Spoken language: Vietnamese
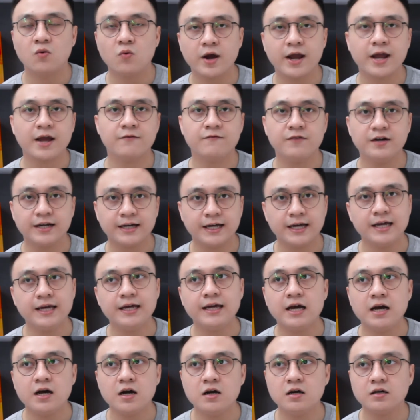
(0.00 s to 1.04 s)
uh, quen với
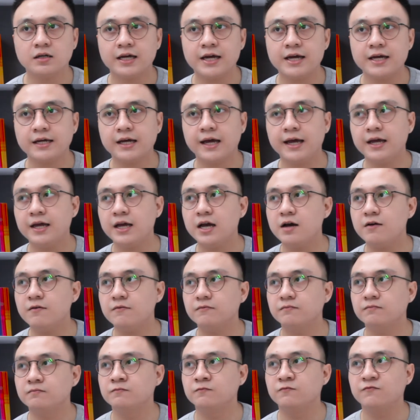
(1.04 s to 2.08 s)
cái uh, cái cái
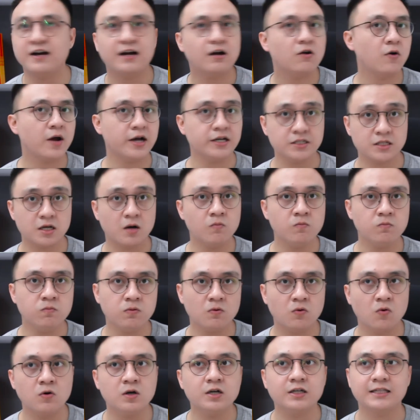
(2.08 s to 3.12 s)
uh, văn hóa
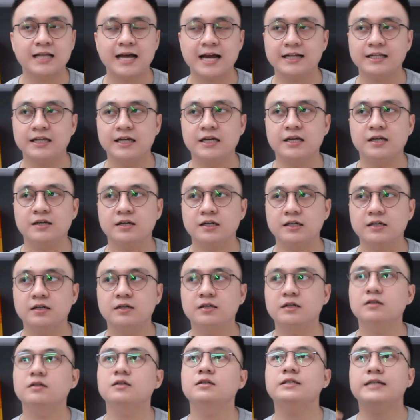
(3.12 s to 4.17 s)
sống của người ta thì
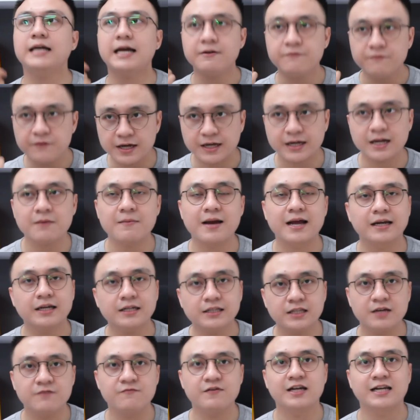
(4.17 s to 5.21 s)
cái việc các bạn
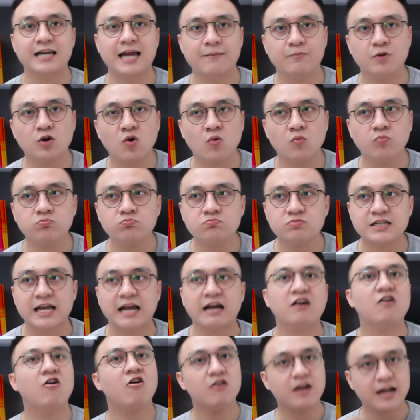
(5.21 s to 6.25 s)
đi tìm việc làm nó cũng
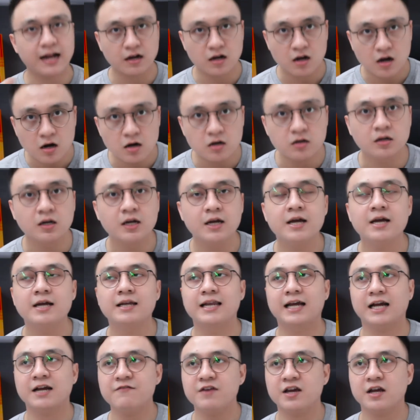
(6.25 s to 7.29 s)
sẽ khó khăn hơn
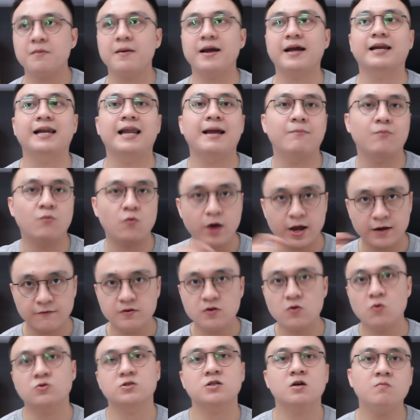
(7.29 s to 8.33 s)
là cái việc các bạn làm quen
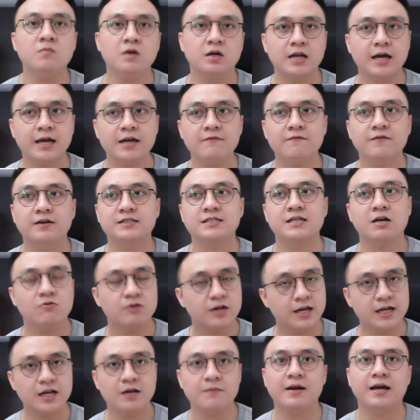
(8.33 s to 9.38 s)
với cuộc sống ở đấy và
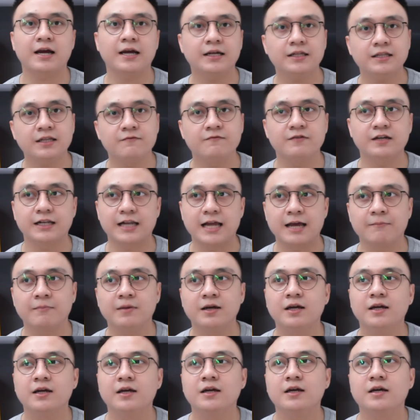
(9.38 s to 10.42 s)
sau đấy các bạn hãy tìm việc làm
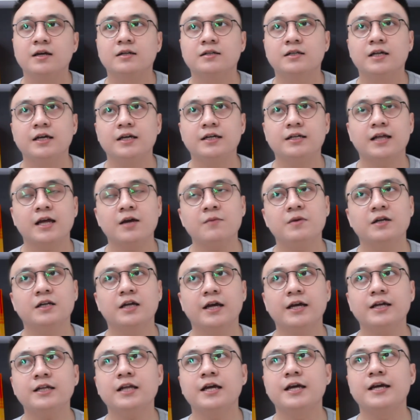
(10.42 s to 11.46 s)
thì theo mình
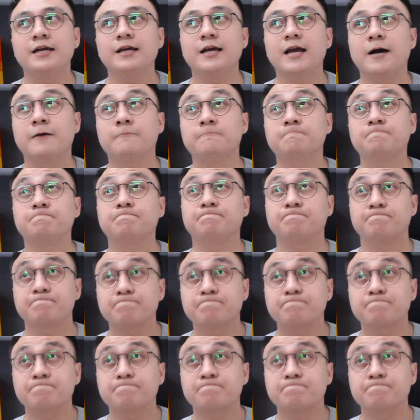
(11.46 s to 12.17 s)
nghĩ thì uh,